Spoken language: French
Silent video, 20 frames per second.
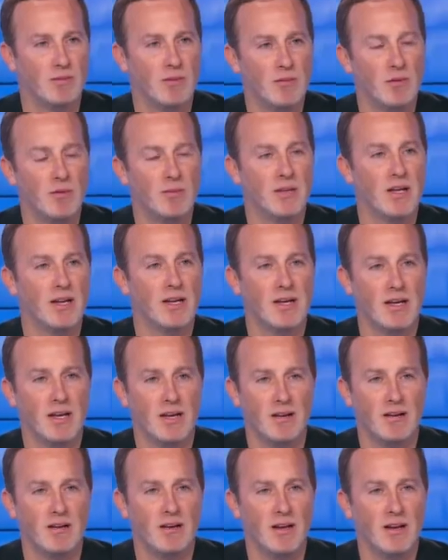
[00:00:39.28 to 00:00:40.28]
dans le même hôpital
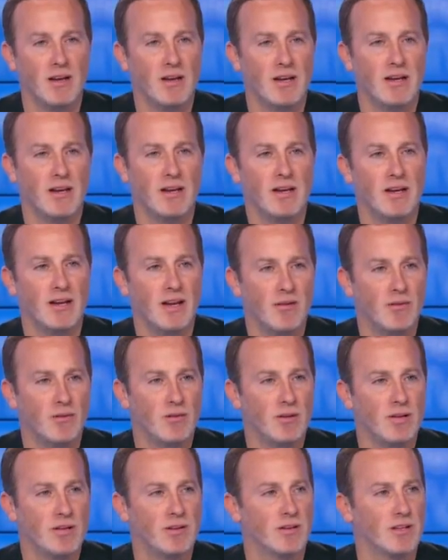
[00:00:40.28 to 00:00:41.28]
qu'elle et, la
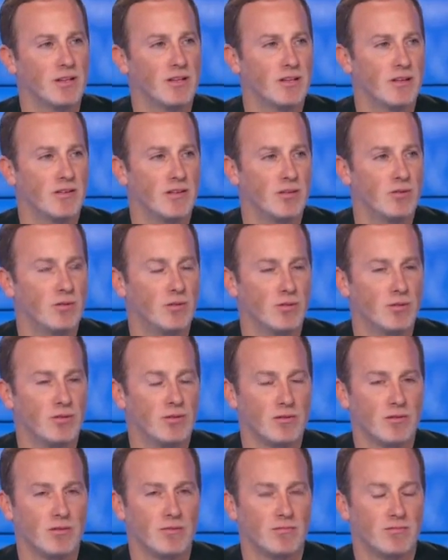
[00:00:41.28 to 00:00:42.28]
violer dans un service
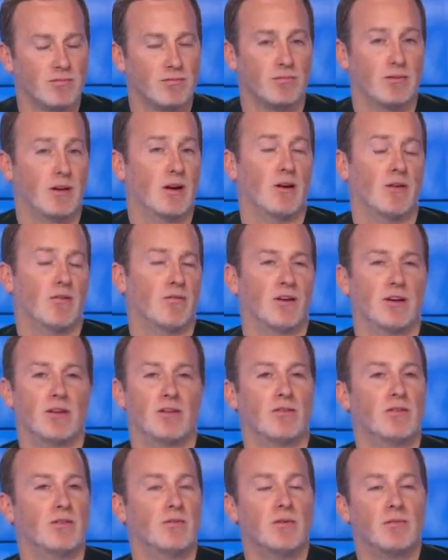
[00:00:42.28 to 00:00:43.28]
d'urgence bah, enfin
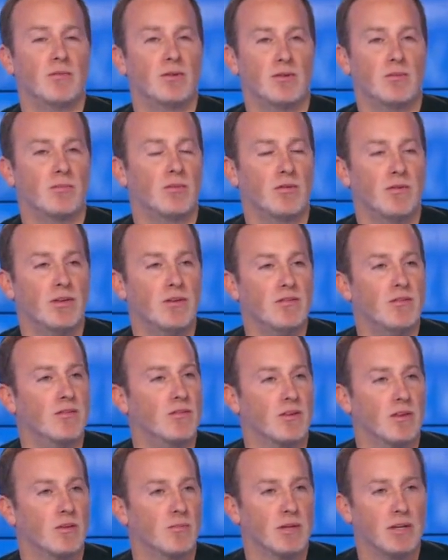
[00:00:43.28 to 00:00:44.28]
excusez-moi, moi j'ai pas envie de
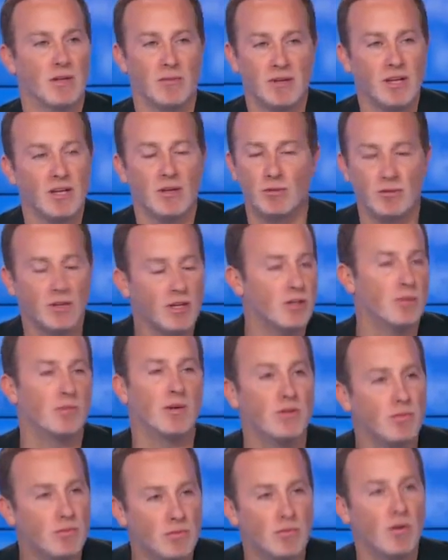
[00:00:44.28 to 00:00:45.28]
vivre dans un pays comme ça et en tout cas j'ai
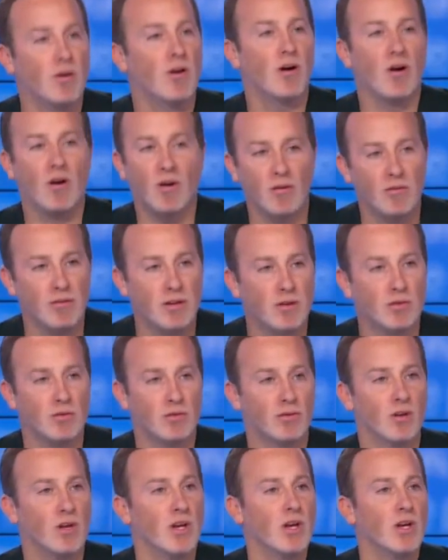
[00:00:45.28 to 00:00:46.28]
pas du tout envie que,
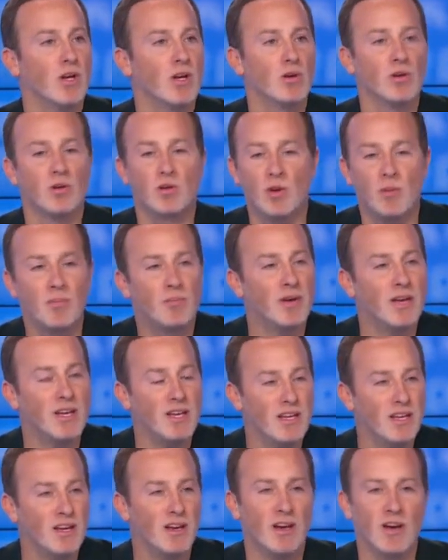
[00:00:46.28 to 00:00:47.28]
ce
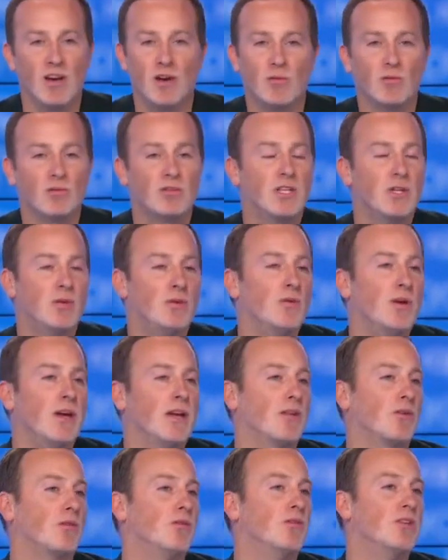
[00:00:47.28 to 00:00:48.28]
pays continue à
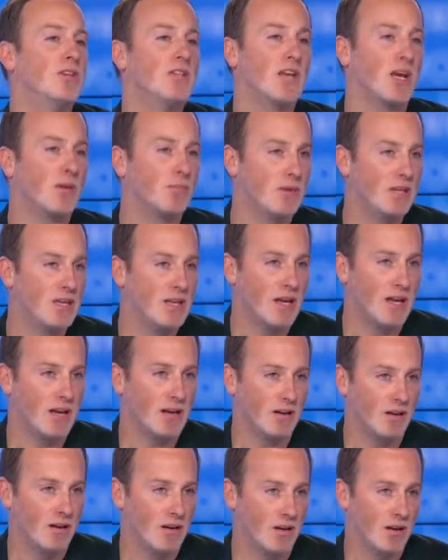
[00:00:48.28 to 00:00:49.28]
être une
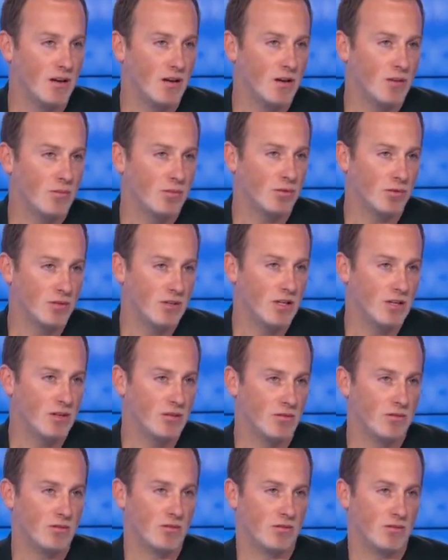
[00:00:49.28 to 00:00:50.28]
serpillière pour des
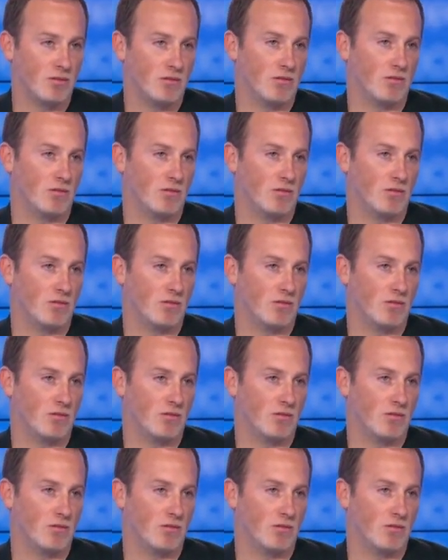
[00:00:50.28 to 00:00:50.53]
gens euh,